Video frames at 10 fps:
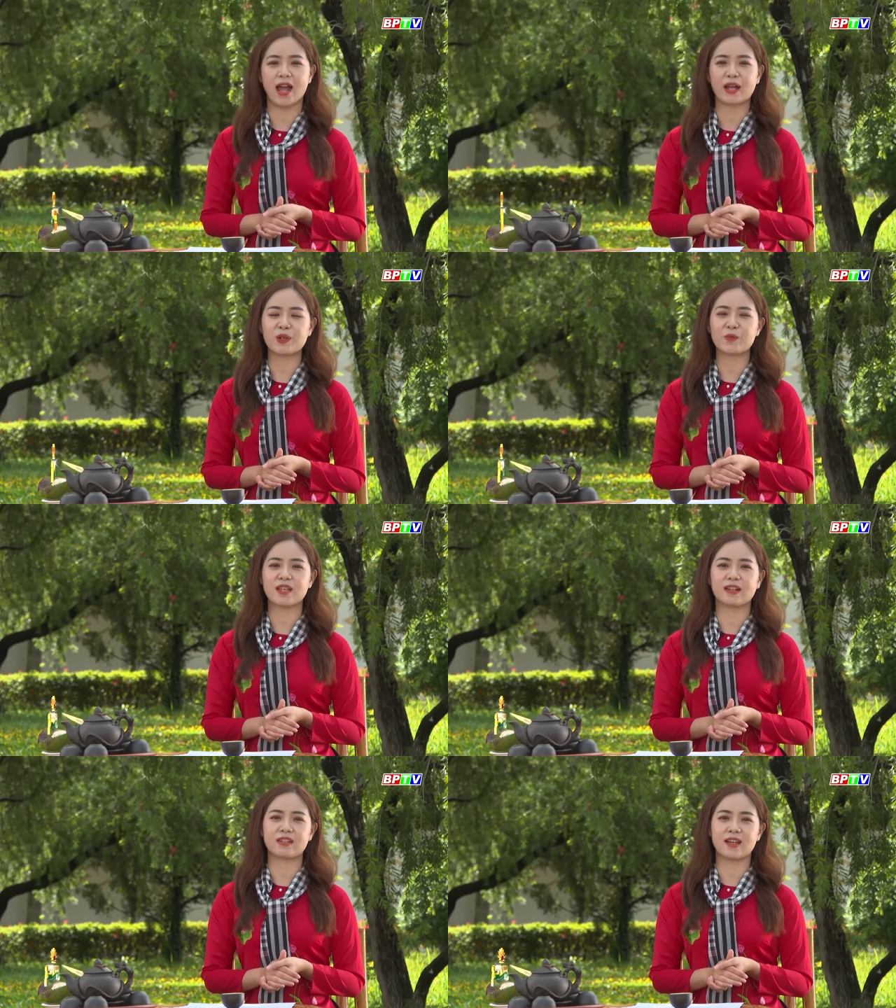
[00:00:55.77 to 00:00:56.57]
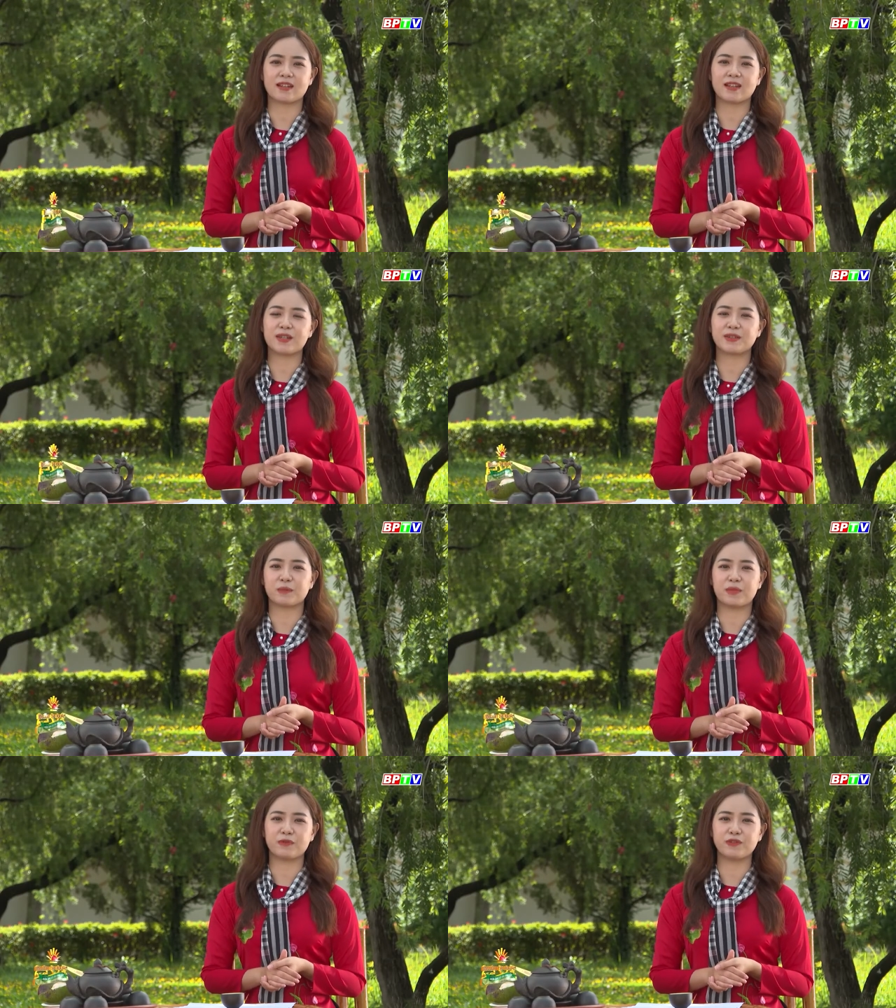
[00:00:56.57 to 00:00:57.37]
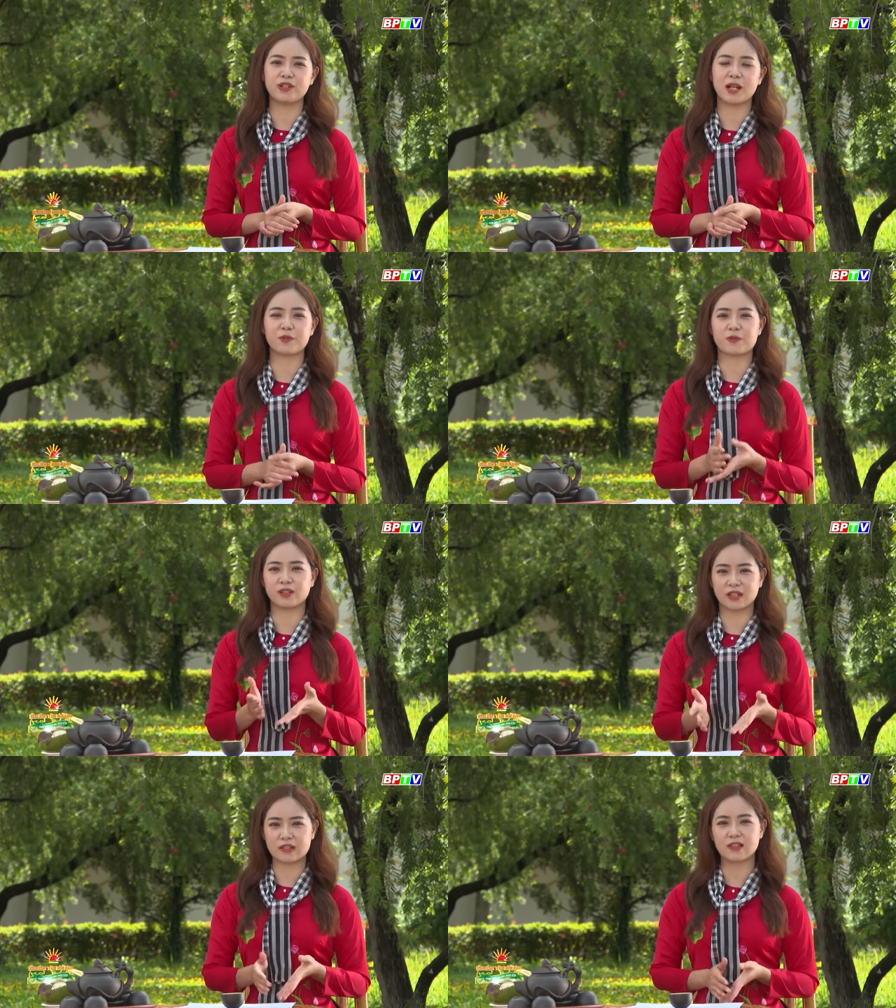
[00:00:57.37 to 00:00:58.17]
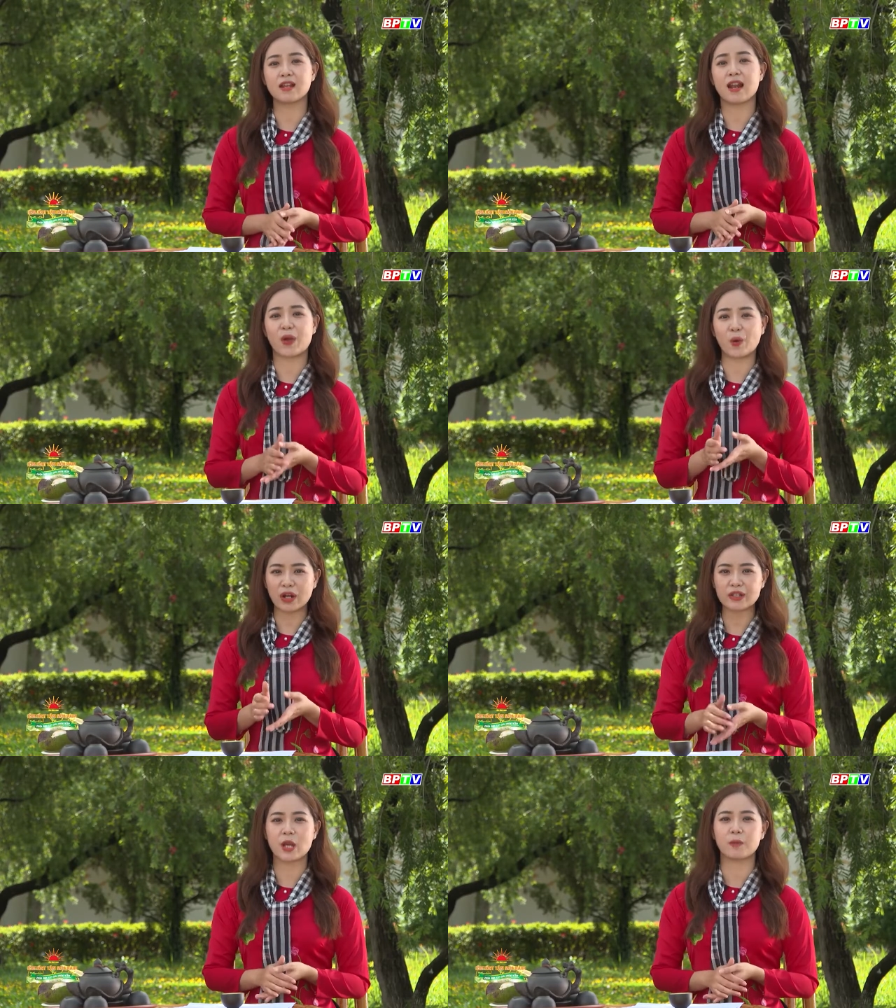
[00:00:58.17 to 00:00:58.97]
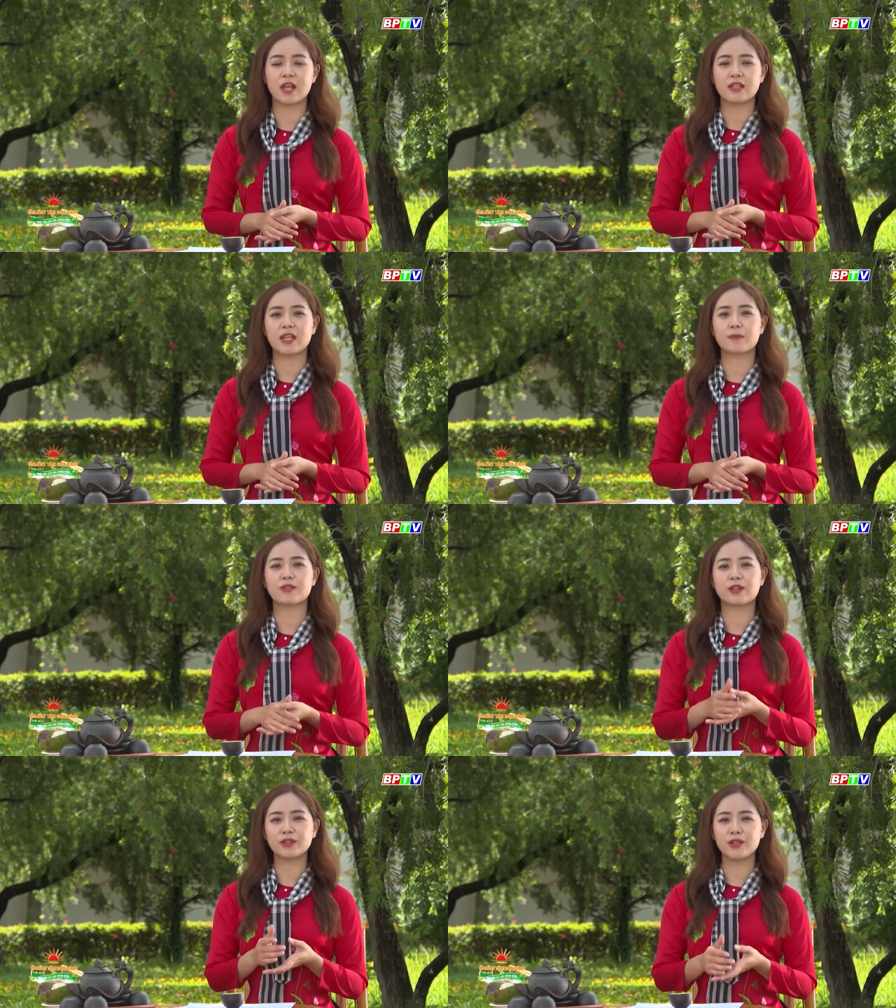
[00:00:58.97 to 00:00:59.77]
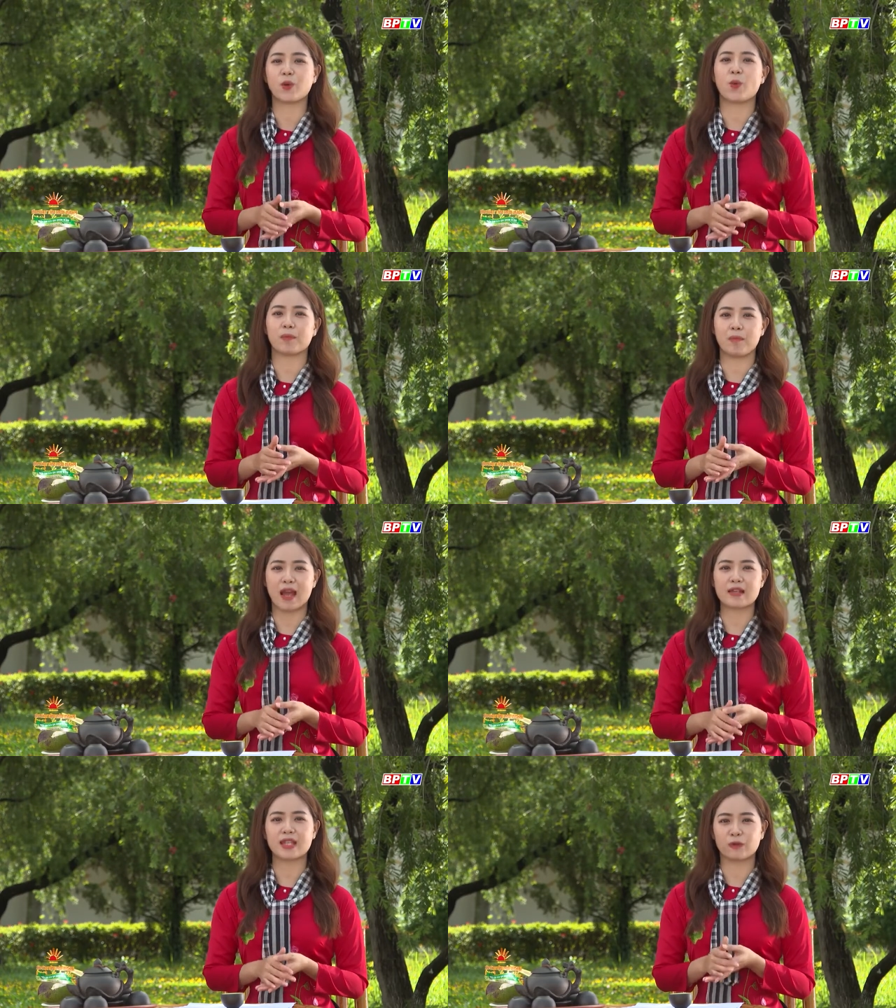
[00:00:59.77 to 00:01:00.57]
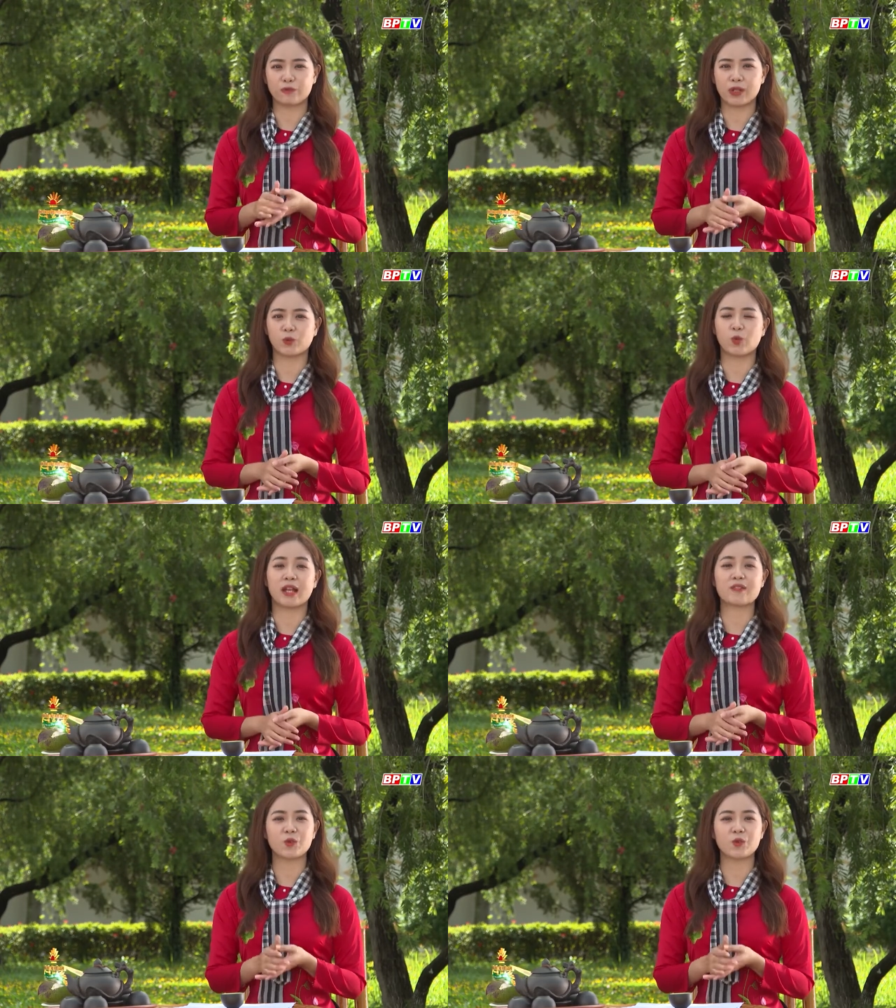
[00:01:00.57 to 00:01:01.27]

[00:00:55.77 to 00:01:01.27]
hàng nông sản trái cây tỉnh Bình Phước là một sự kiện rất là quan trọng nhằm giới thiệu quảng bá sản phẩm của các